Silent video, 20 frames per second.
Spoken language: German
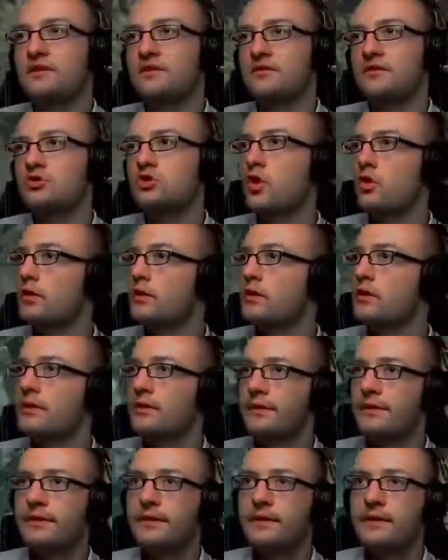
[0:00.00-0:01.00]
echt erschrocken.
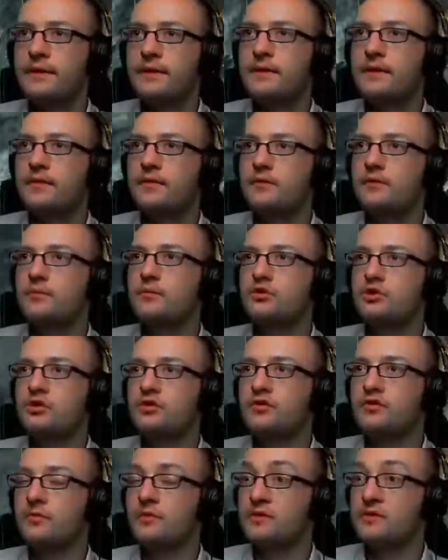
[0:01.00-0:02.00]
So ein
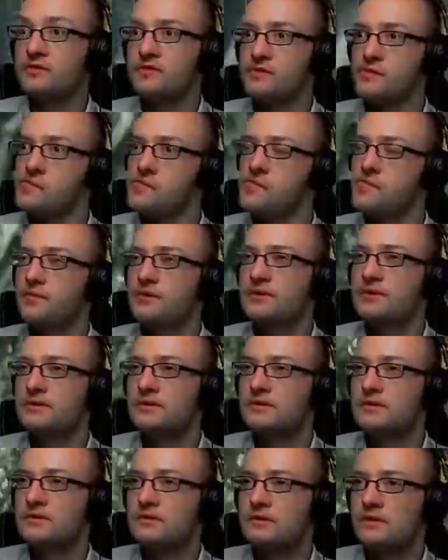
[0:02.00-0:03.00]
bisschen zumindest.
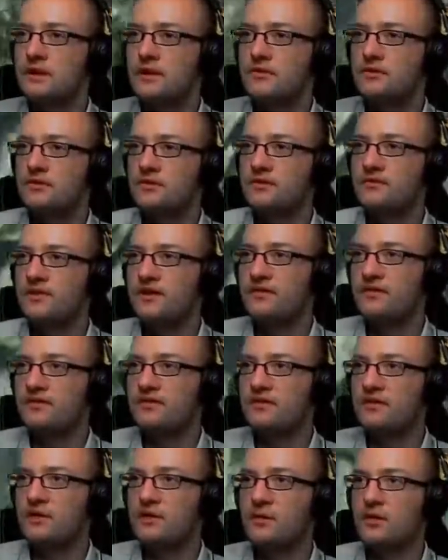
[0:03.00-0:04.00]
Also ich weiß, dass
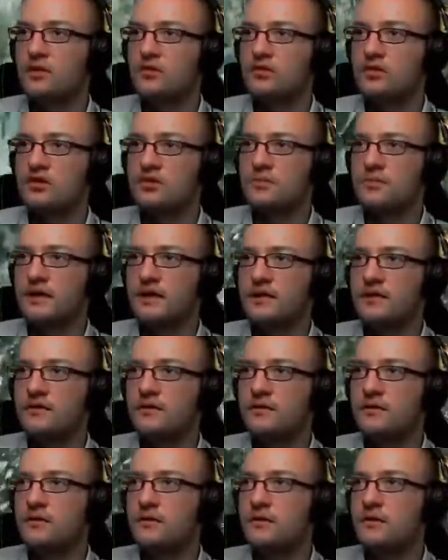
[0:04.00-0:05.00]
der da immer runterspringt,
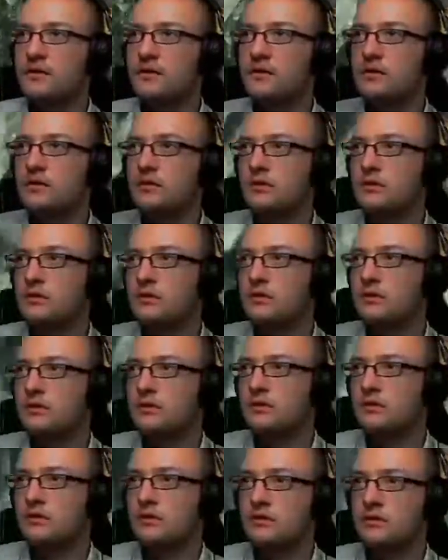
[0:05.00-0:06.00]
aber
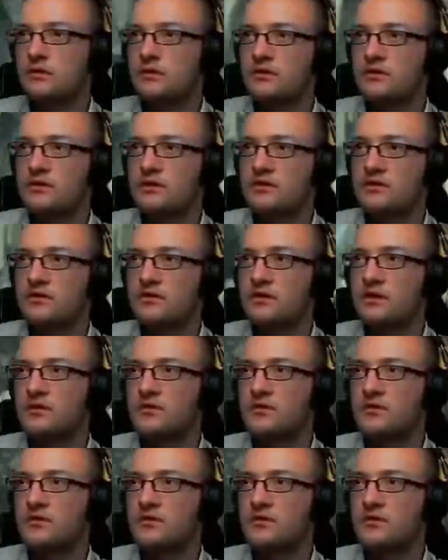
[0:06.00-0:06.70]
ich dachte nicht,